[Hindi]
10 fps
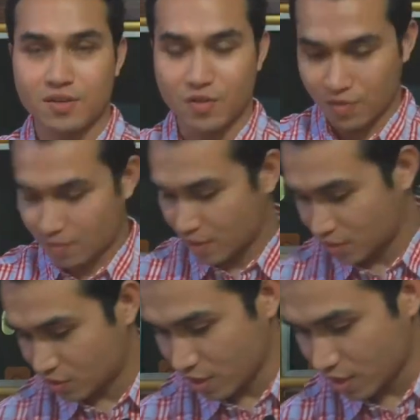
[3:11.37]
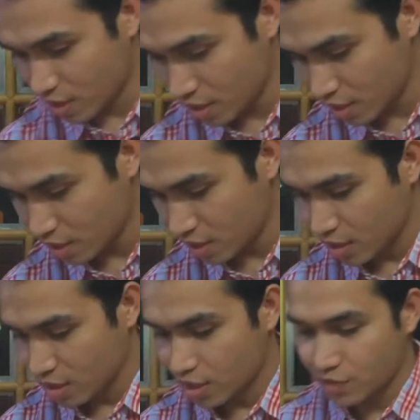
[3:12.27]
कोबार भी अच्छा है
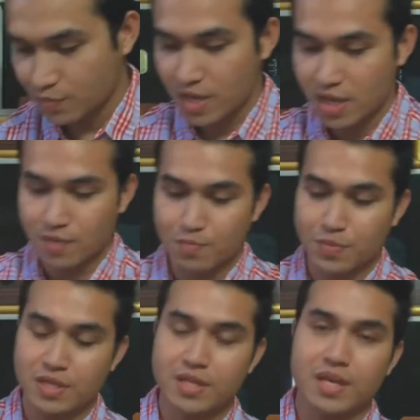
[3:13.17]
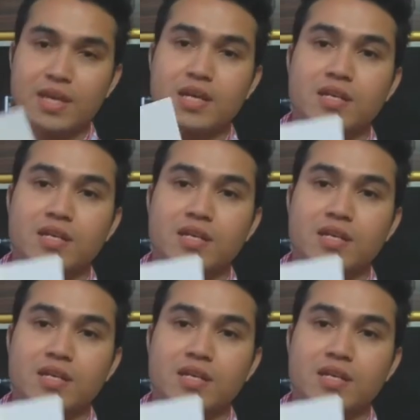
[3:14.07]
इसमें एक पिन है